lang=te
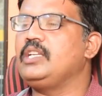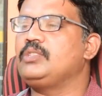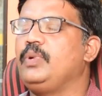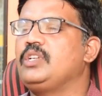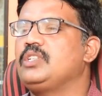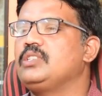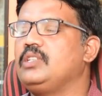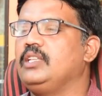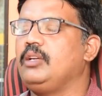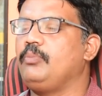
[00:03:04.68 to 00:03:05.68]
ఏజ్
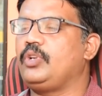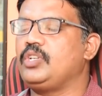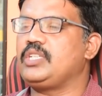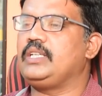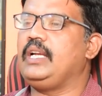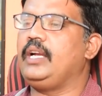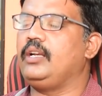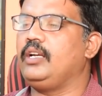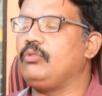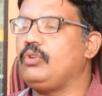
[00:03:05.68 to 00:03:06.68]
పేషెంట్స్లో అయితే ప్రాస్టెట్
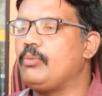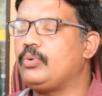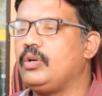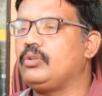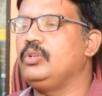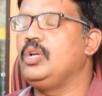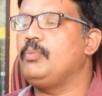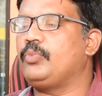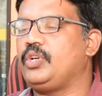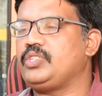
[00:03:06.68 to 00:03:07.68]
గ్లాండ్ అంటే వాపు రావటం
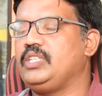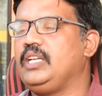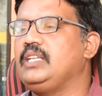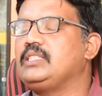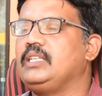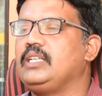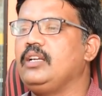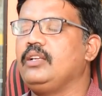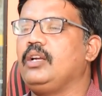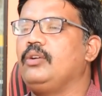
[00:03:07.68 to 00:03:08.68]
ప్రాస్టెటైటిస్
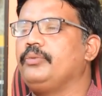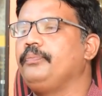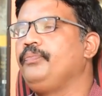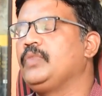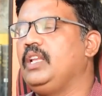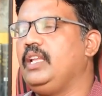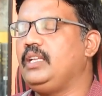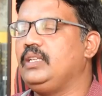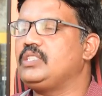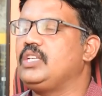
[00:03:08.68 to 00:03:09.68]
అట్లాంటివి రావటం
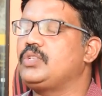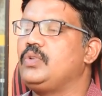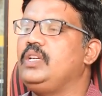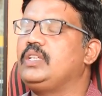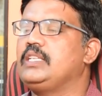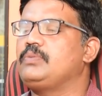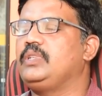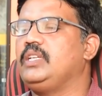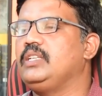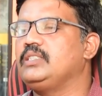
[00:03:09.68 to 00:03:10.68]
లేదంటే సెక్షువల్లీ
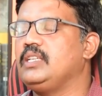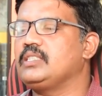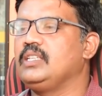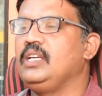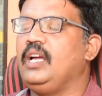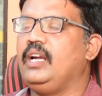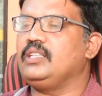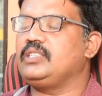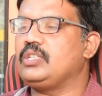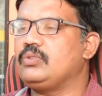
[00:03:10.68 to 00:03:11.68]
ట్రాన్స్మిటెడ్ డిసీజెస్
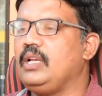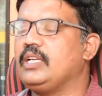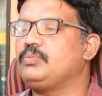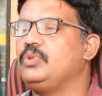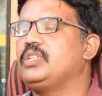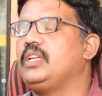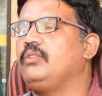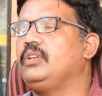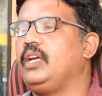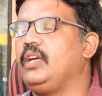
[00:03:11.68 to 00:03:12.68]
అంటే సెక్షువల్ ఎక్స్పోజర్
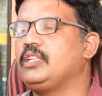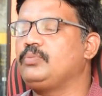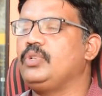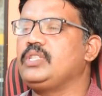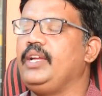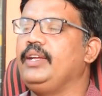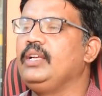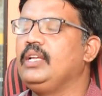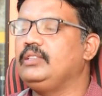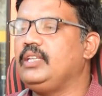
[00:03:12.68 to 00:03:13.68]
ఏమైనా ఎక్స్పోజ్ అయ్యి
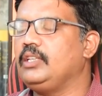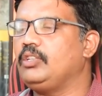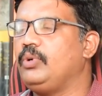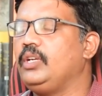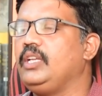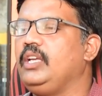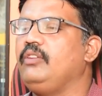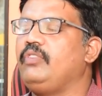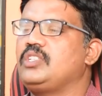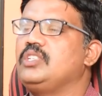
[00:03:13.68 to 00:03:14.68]
దాంతోపాటు ఈ
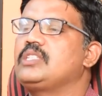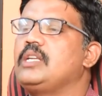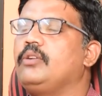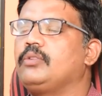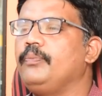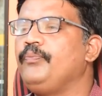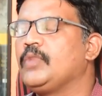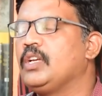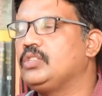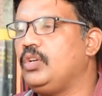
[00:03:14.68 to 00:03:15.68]
ఇన్ఫెక్షన్స్ రావటం
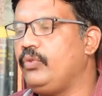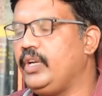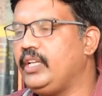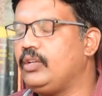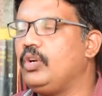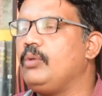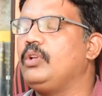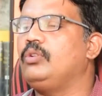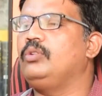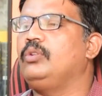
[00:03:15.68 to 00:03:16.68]
సో వీటికి కూడా
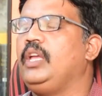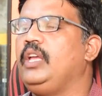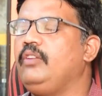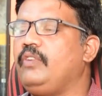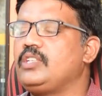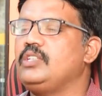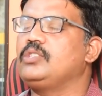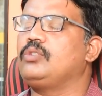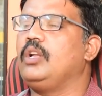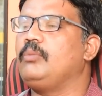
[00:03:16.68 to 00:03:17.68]
మనం ఈ
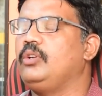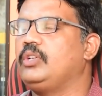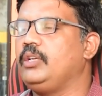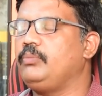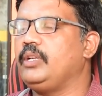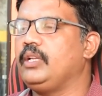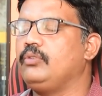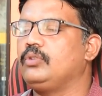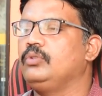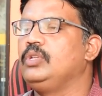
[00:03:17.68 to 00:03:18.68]
ఇన్ఫెక్షన్స్కి కూడా మనం ట్రీట్మెంట్
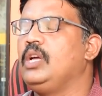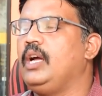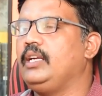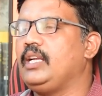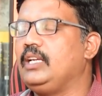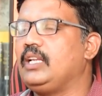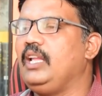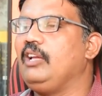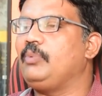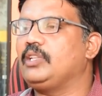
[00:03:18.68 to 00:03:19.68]
ఇవ్వటం అంటే
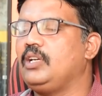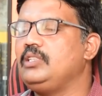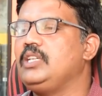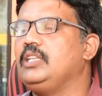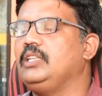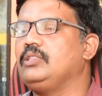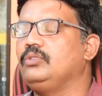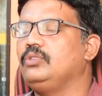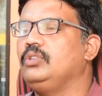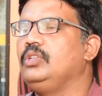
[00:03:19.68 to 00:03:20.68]
అండర్లయింగ్ పెథాలజీ ఏదైతే
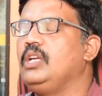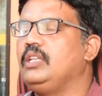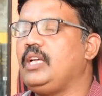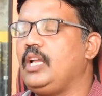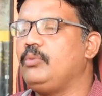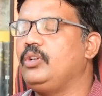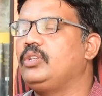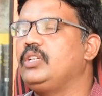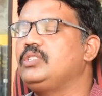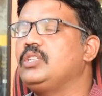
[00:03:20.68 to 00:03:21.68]
ఉందో దాన్ని మనం
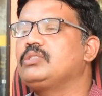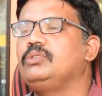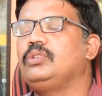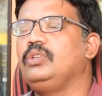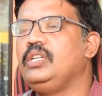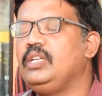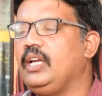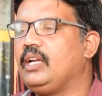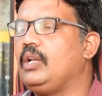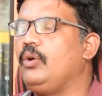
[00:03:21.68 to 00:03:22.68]
ట్రీట్ చేసుకుంటూ
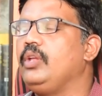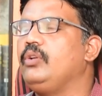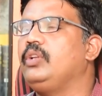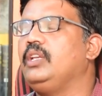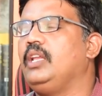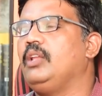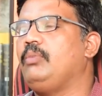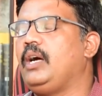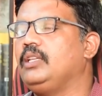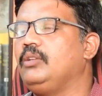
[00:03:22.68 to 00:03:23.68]
ఈ క్లౌడీ యూరిన్ అనే
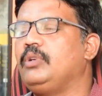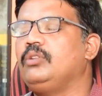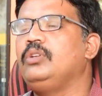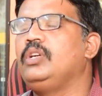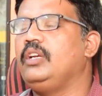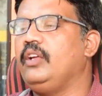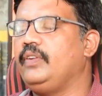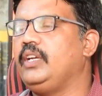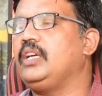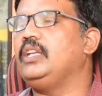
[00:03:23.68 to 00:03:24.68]
బాధని మనం
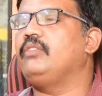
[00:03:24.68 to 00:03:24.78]
డెఫినెట్గా